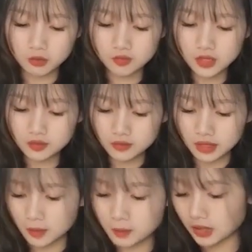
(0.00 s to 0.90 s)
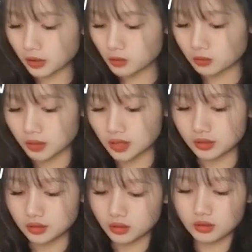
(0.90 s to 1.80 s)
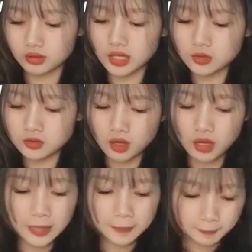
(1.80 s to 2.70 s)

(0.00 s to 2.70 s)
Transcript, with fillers: quý vị và các bạn cùng uh, theo dõi